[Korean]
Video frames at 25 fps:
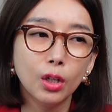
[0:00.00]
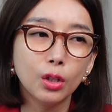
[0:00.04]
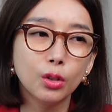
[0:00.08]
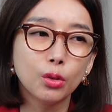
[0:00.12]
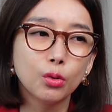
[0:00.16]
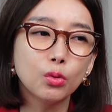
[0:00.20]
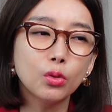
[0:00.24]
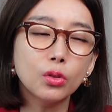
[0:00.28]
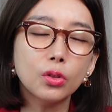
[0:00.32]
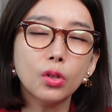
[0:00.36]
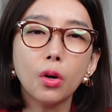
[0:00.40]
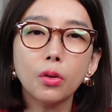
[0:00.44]

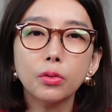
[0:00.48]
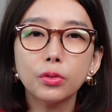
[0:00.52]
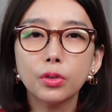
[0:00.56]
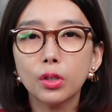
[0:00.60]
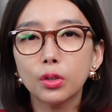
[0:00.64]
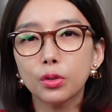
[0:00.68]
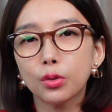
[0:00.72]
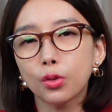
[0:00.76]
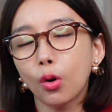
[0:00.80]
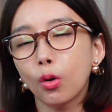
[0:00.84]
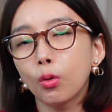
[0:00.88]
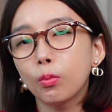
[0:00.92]

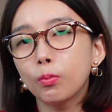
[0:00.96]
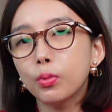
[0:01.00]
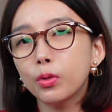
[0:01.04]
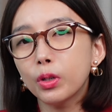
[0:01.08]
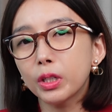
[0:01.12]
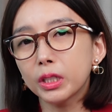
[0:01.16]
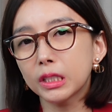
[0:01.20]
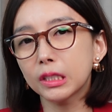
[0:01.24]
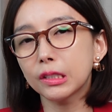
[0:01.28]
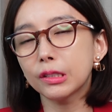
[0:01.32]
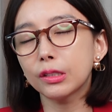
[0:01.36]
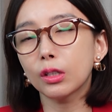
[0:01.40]
윤석열
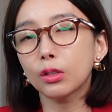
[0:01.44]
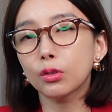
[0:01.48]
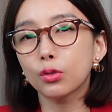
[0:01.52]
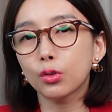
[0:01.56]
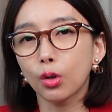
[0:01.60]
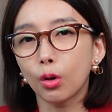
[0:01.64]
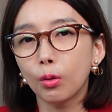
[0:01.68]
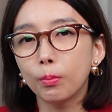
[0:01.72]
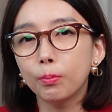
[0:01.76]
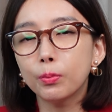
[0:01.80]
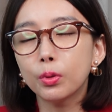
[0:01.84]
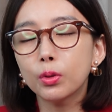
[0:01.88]
정부의 시작
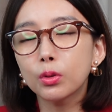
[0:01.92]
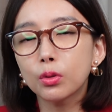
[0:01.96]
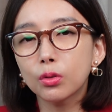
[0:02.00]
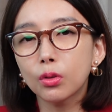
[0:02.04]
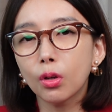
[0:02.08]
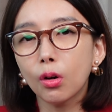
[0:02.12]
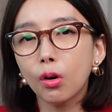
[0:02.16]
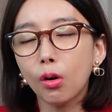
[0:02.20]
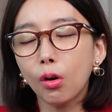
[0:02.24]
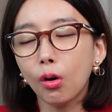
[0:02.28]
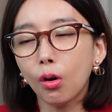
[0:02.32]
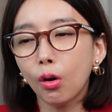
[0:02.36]

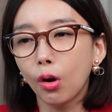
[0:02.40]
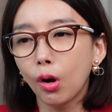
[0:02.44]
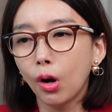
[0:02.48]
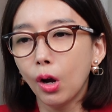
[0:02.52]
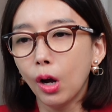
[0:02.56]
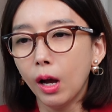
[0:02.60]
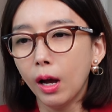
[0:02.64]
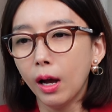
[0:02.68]
전부터